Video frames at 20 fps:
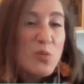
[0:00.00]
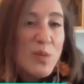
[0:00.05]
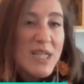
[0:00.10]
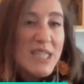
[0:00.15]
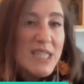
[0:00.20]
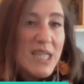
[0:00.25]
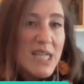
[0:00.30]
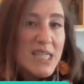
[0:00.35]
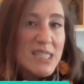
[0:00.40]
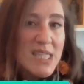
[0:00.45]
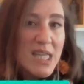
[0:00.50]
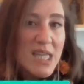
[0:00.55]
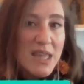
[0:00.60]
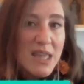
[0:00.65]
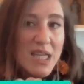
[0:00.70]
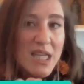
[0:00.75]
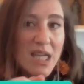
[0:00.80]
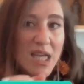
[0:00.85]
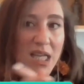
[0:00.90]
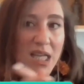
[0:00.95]
Siempre
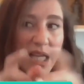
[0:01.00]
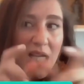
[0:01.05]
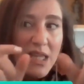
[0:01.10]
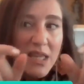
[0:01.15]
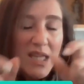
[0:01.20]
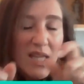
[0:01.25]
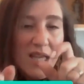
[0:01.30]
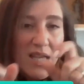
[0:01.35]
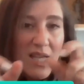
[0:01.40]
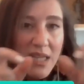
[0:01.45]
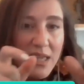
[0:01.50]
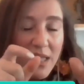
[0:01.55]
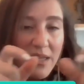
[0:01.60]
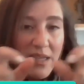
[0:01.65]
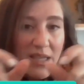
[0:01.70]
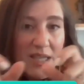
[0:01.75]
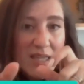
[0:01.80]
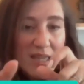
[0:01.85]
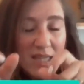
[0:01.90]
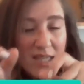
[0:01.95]
interesante este,
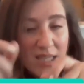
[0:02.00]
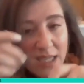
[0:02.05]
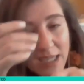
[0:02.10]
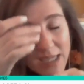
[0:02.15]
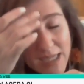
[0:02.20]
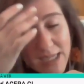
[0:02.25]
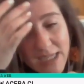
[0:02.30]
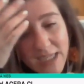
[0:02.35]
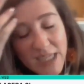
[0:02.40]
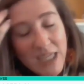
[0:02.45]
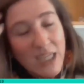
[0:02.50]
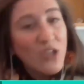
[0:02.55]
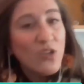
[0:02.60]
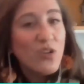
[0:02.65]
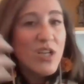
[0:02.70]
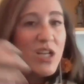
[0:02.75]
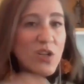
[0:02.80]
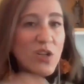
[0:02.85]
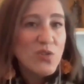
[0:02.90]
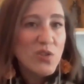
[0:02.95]
este, este
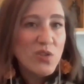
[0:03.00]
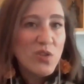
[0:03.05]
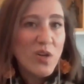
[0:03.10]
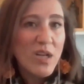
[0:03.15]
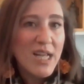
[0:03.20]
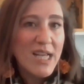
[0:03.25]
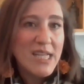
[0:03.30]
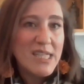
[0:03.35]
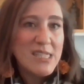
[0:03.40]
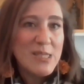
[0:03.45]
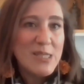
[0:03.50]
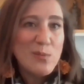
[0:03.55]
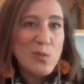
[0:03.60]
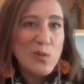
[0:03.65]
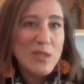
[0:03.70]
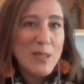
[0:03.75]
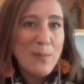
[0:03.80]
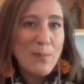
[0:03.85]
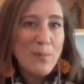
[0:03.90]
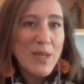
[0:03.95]
guiño que nosotros les
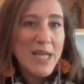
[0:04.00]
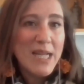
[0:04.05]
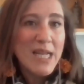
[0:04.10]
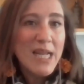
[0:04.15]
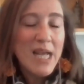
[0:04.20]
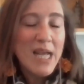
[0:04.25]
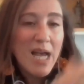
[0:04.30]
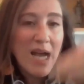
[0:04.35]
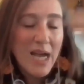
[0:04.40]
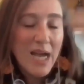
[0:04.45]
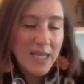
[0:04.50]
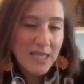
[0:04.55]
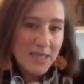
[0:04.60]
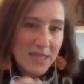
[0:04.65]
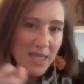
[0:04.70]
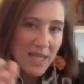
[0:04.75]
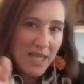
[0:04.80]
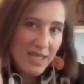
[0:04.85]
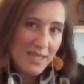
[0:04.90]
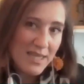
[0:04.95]
hicimos también. Hay,
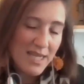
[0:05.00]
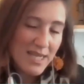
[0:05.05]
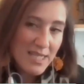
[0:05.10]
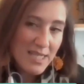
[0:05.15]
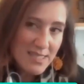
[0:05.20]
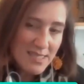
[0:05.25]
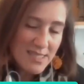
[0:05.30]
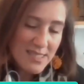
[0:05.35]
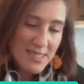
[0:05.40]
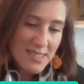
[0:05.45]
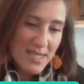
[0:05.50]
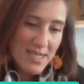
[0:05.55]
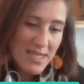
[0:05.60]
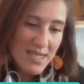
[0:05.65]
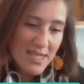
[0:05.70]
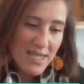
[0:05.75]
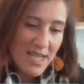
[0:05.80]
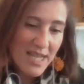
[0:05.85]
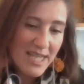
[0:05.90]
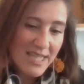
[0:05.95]
tres,
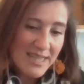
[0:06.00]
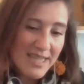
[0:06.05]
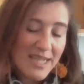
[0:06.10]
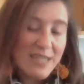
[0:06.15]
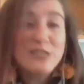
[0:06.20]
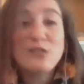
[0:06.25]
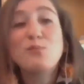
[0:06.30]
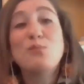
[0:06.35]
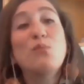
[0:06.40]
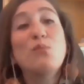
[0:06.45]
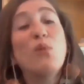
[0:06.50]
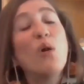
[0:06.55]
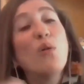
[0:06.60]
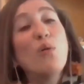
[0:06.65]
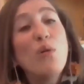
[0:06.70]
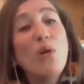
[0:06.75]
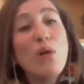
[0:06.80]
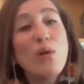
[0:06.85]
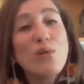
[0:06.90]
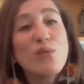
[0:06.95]
hay tres
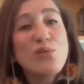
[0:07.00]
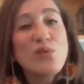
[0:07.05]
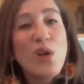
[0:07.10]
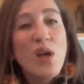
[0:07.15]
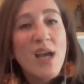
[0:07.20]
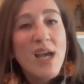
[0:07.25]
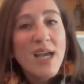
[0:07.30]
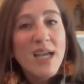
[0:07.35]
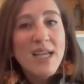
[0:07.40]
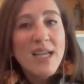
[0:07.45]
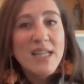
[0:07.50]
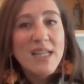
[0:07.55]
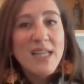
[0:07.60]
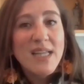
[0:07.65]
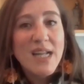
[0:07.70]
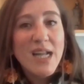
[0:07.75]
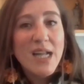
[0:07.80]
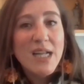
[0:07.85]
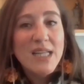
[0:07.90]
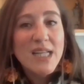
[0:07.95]
módulos que
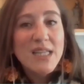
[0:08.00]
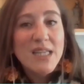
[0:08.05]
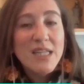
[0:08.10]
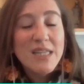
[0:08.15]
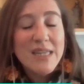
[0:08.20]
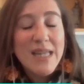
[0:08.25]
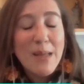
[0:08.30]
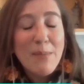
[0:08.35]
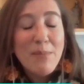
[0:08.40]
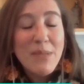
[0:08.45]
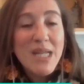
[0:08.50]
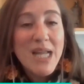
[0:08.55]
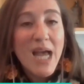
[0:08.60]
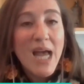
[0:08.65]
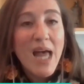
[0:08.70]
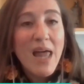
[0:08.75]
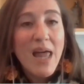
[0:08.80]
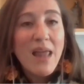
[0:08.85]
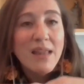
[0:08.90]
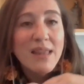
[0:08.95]
tienen distintas
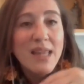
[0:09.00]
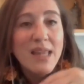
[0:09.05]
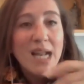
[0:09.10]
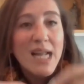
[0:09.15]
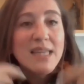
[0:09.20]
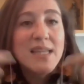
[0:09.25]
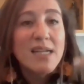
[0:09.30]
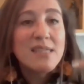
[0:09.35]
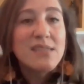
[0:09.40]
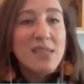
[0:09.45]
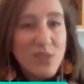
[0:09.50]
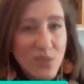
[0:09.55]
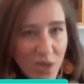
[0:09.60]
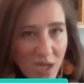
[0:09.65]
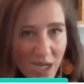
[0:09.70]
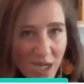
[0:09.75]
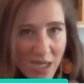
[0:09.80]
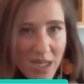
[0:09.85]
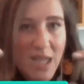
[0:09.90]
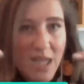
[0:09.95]
miradas de la
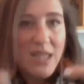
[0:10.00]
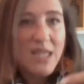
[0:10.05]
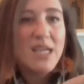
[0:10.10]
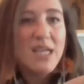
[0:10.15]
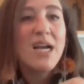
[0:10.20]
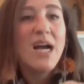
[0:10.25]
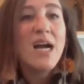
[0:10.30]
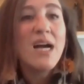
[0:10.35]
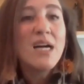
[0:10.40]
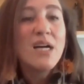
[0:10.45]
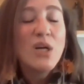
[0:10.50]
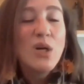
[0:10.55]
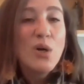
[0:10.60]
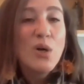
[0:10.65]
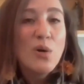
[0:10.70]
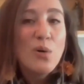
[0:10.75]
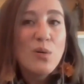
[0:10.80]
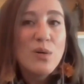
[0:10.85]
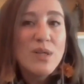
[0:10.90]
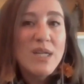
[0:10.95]
transición energética.
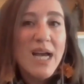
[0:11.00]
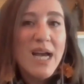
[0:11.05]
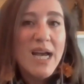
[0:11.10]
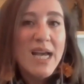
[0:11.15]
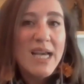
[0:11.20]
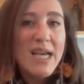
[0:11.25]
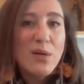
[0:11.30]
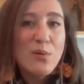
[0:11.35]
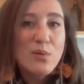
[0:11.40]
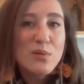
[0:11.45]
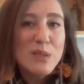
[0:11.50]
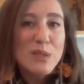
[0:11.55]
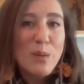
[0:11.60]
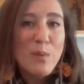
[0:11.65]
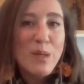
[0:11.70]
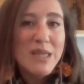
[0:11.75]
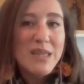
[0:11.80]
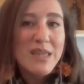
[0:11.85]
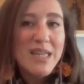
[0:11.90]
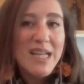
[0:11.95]
Una es
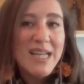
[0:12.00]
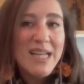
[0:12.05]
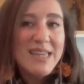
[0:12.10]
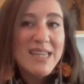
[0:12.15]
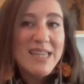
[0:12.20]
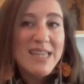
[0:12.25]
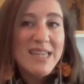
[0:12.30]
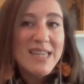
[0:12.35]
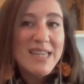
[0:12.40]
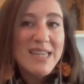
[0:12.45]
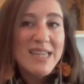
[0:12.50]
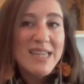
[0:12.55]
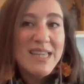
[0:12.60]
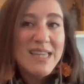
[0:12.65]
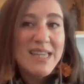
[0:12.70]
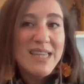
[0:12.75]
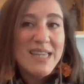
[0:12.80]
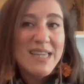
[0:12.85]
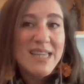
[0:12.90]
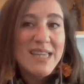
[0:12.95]
justamente
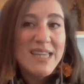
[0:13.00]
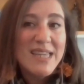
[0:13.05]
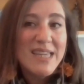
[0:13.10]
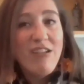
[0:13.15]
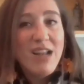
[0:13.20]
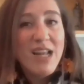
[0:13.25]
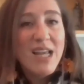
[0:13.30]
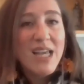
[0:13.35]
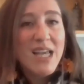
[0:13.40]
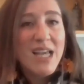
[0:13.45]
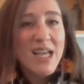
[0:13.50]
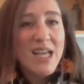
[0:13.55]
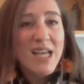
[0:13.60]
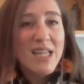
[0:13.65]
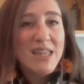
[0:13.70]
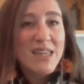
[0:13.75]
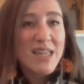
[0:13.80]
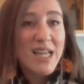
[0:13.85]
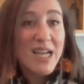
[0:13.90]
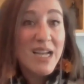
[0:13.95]
bioenergía
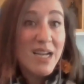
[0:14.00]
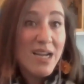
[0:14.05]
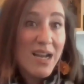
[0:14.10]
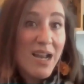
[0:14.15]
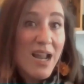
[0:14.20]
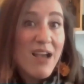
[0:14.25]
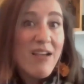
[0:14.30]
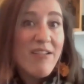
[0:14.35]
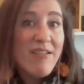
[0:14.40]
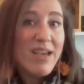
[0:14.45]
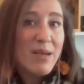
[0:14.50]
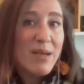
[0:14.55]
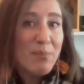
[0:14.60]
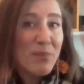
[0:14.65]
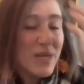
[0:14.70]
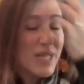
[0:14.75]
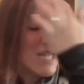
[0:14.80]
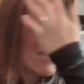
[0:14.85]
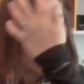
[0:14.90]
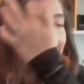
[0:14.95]
renovables que es tan
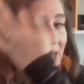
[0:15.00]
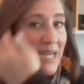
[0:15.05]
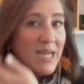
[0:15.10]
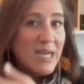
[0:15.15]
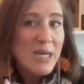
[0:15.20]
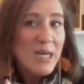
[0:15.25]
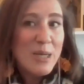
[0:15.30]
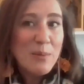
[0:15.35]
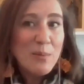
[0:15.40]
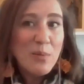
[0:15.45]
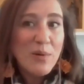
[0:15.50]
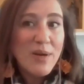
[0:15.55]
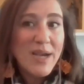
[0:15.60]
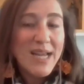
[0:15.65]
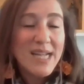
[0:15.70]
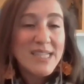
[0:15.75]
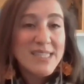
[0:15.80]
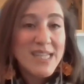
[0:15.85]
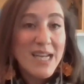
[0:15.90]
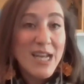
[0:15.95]
clave para
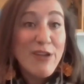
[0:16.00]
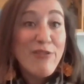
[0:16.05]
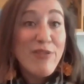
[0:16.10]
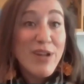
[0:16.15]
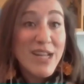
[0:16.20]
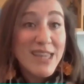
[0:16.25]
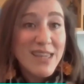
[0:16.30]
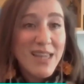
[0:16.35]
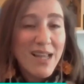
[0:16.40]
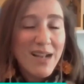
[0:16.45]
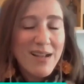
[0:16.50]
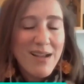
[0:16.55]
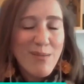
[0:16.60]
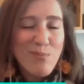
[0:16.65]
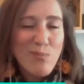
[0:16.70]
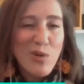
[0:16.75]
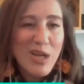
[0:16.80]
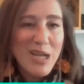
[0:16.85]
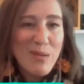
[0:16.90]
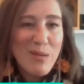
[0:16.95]
poder hacerle frente al
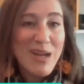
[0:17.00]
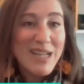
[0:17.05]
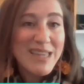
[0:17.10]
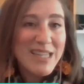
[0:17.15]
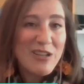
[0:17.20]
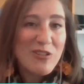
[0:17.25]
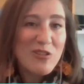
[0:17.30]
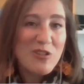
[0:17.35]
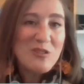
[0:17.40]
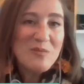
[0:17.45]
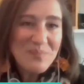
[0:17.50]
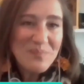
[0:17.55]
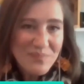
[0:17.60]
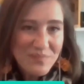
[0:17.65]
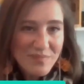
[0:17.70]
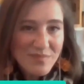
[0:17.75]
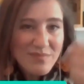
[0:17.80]
cambio climático.